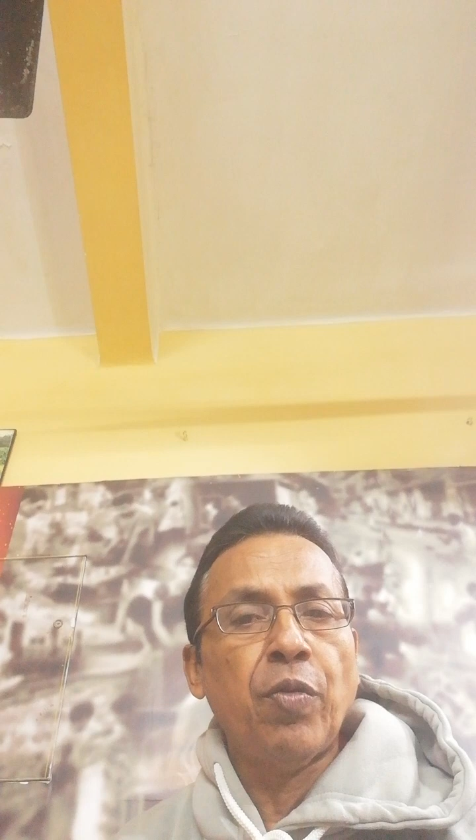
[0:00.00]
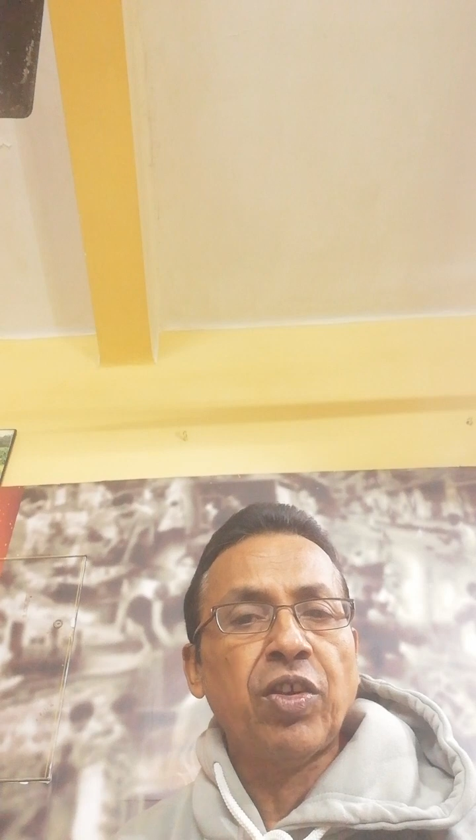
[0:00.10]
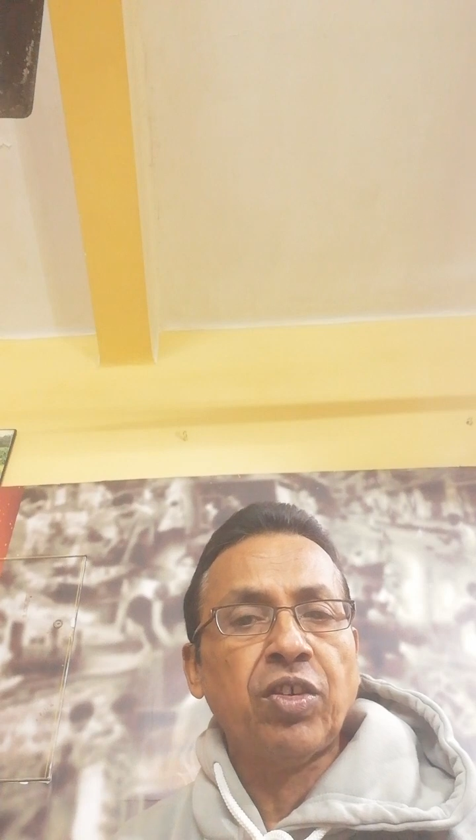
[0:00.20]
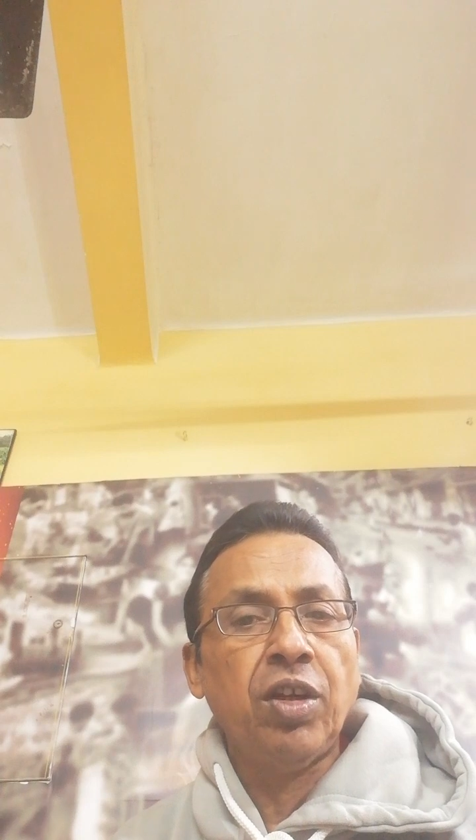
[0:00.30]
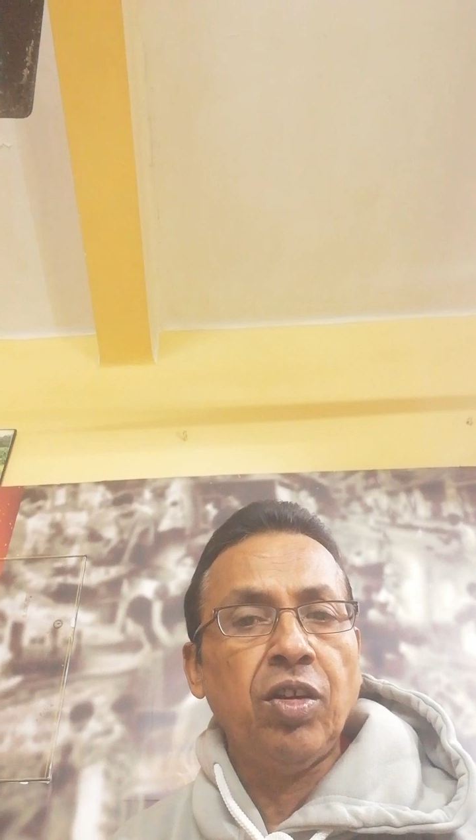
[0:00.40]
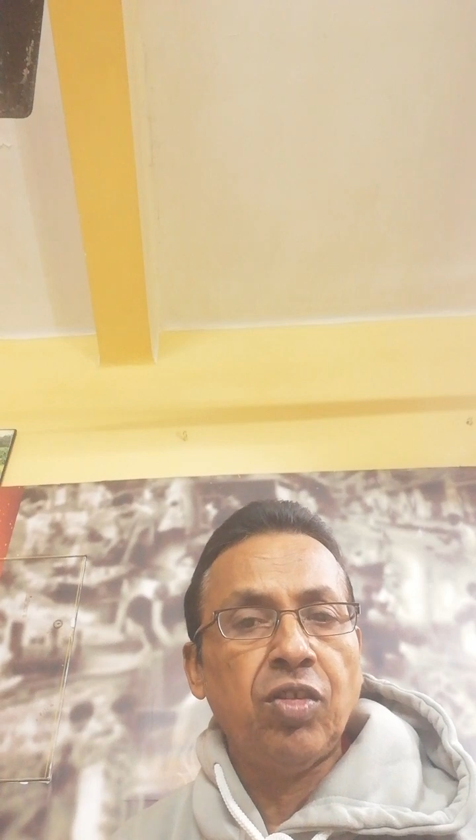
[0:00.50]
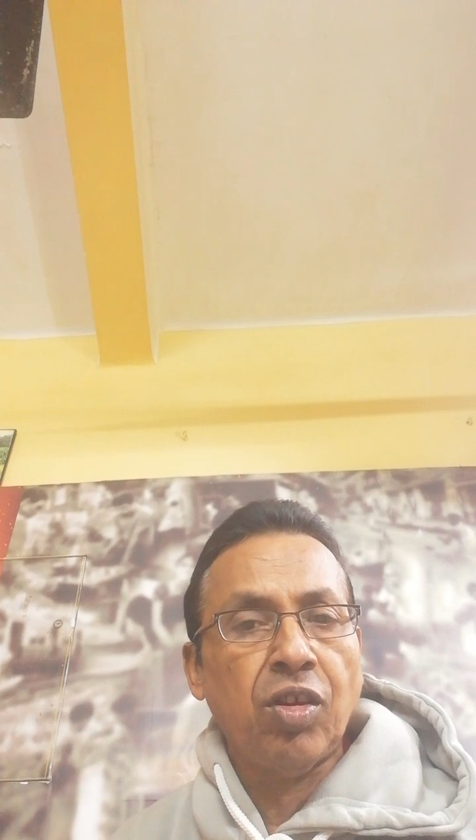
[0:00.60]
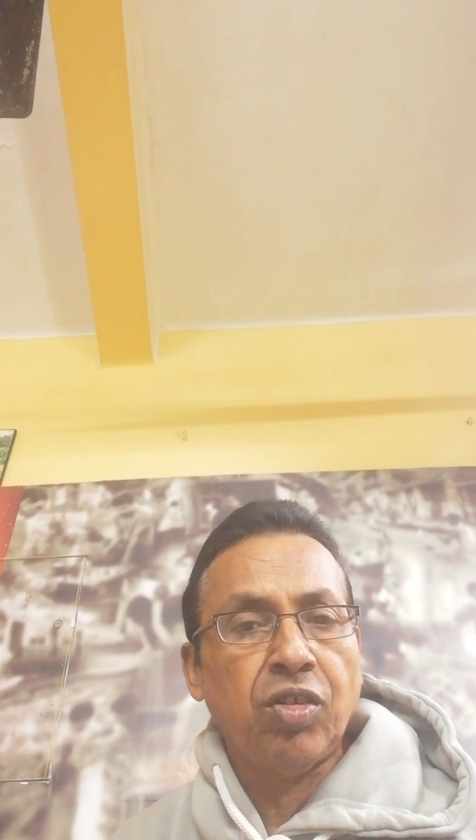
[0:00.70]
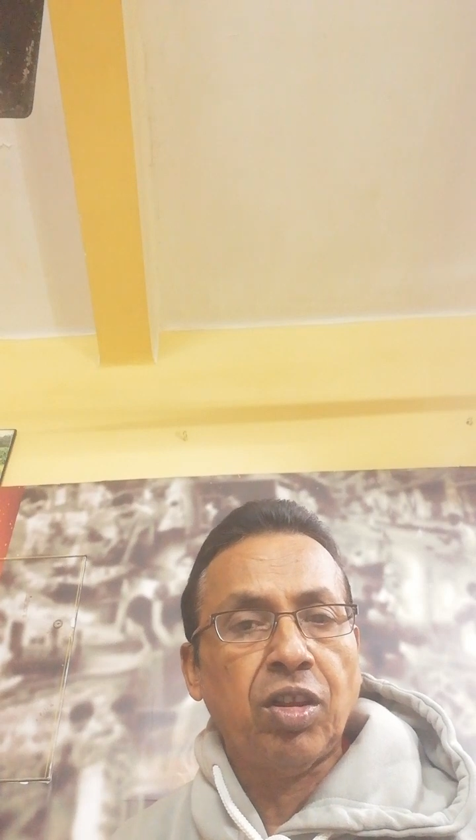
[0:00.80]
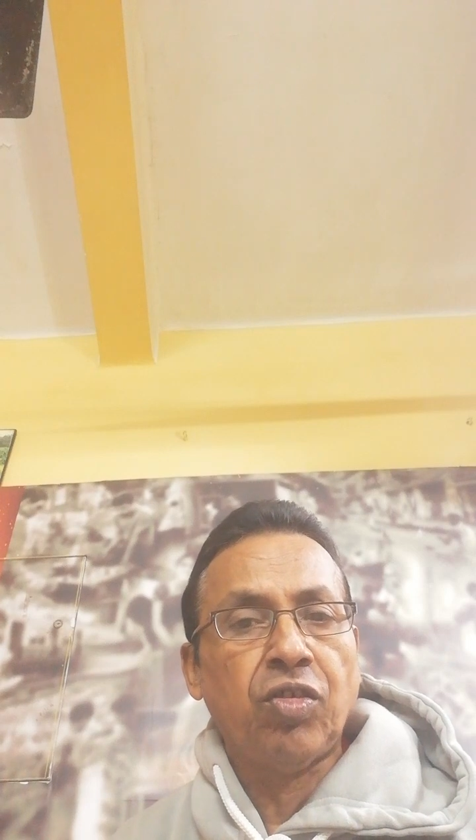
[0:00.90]
ওয়েস্ট
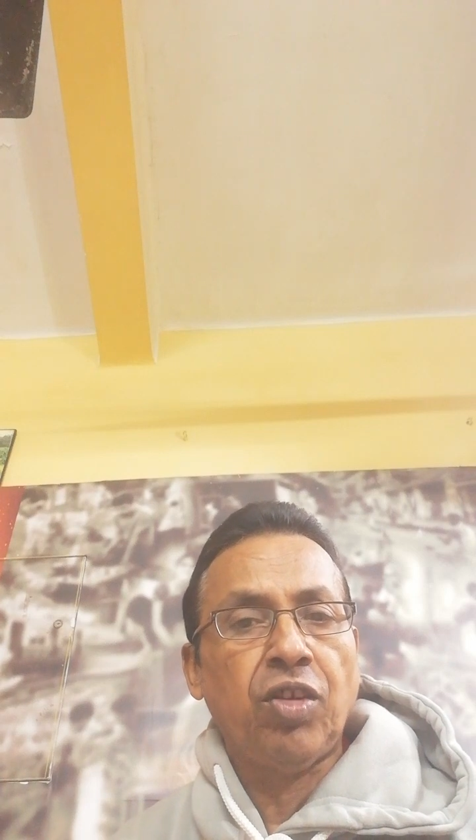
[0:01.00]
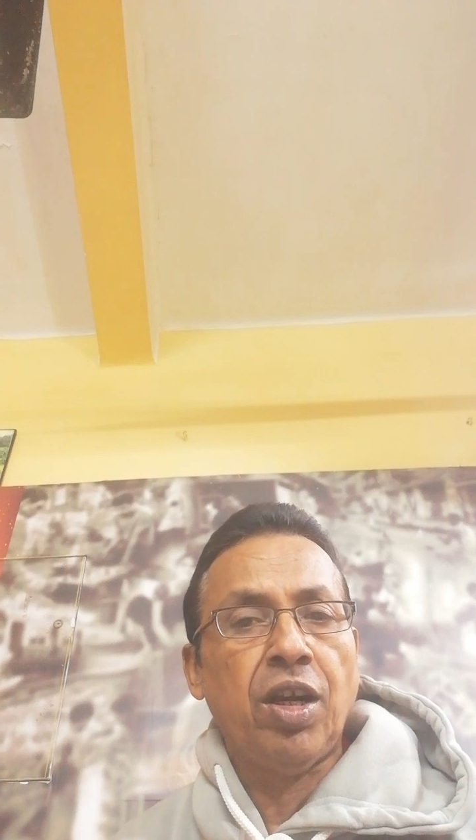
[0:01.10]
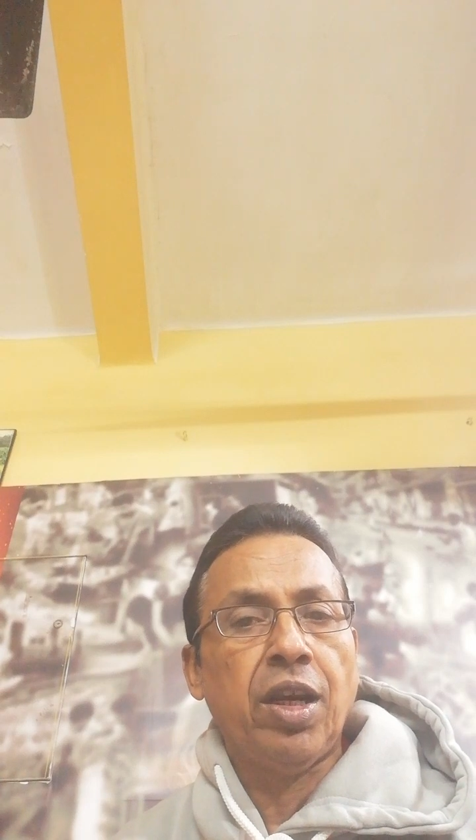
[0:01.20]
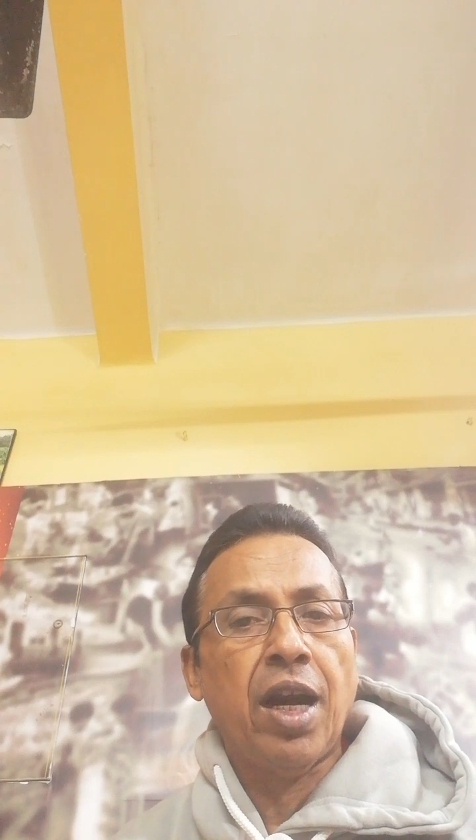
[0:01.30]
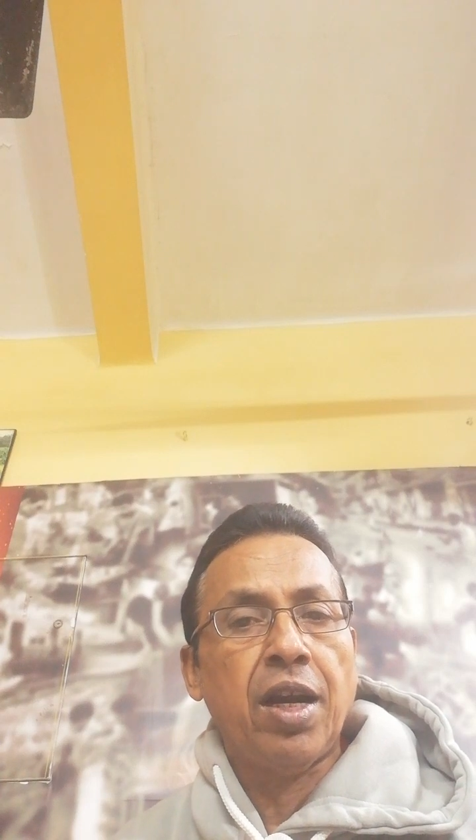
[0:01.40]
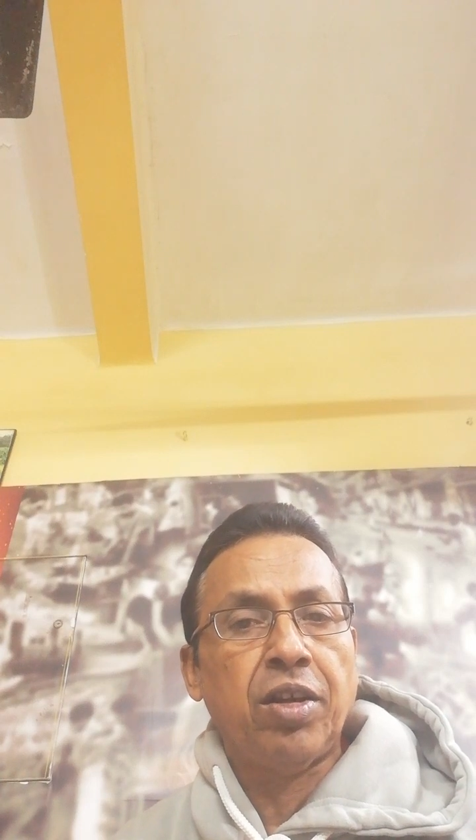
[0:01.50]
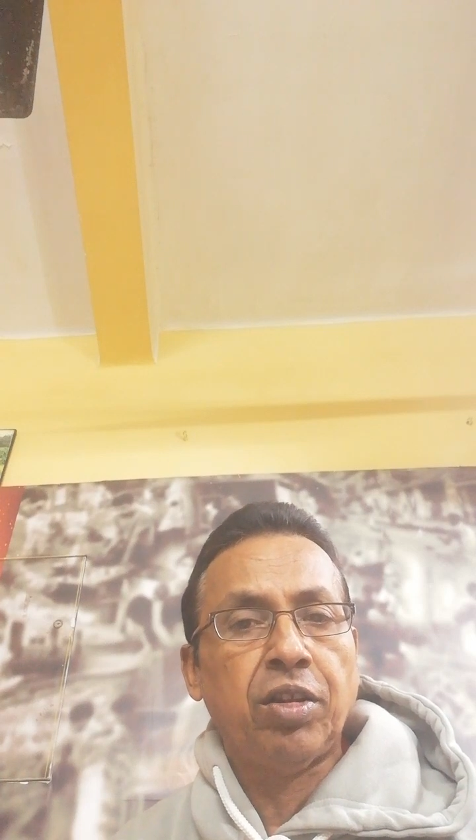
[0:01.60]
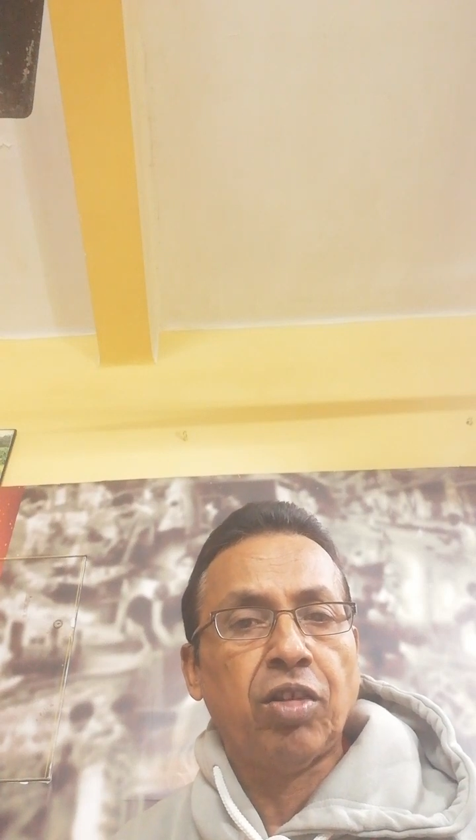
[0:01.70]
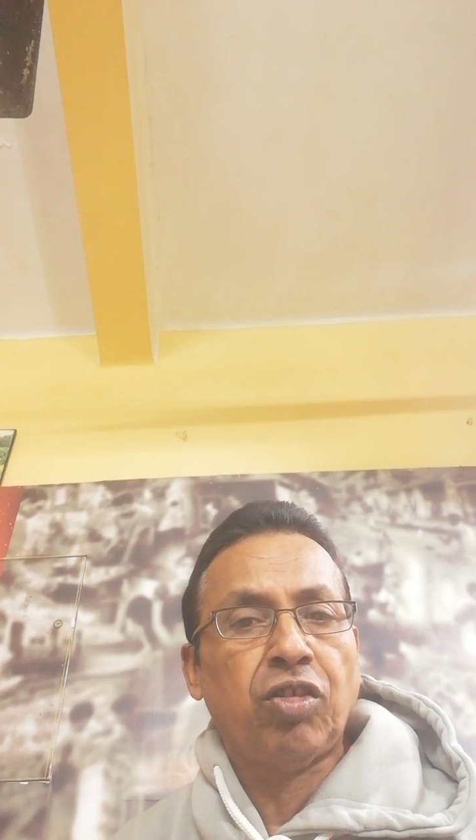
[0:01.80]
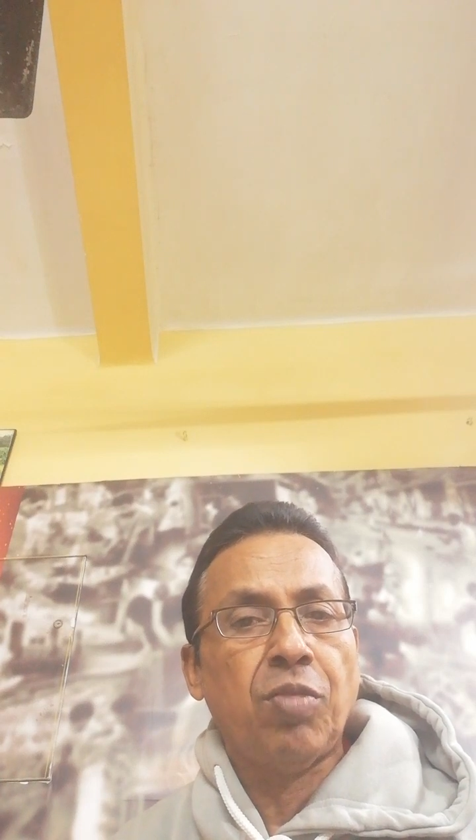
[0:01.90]
ইন্ডিজে জিতেছি ইংল্যান্ডে
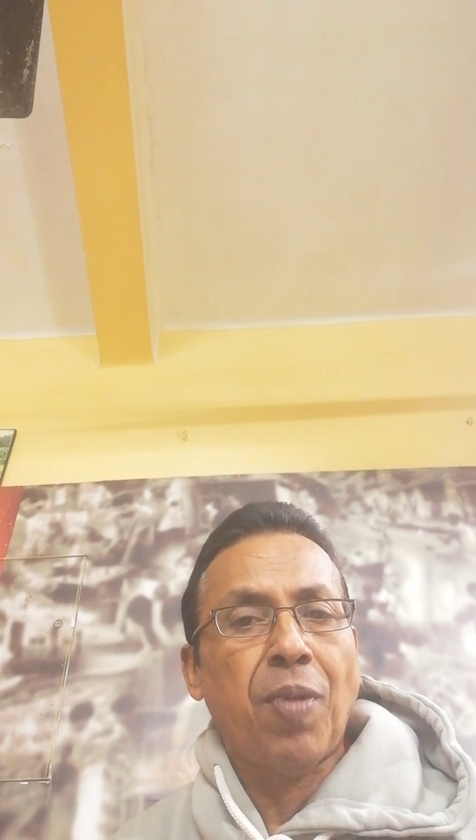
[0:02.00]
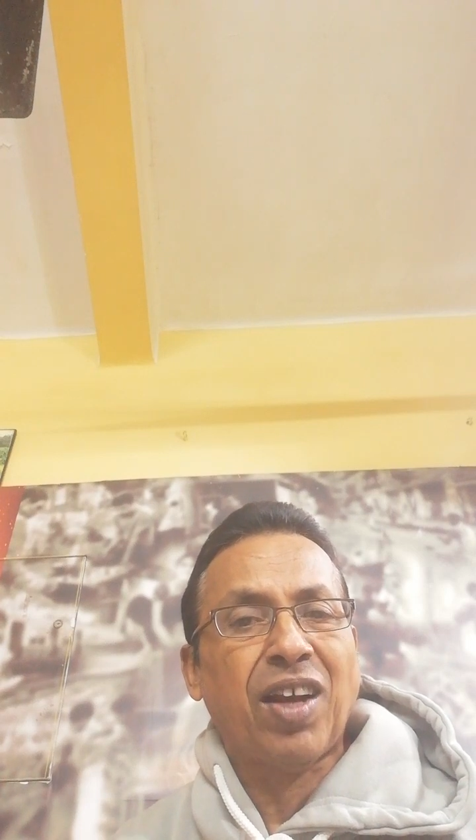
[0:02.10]
জিতেছি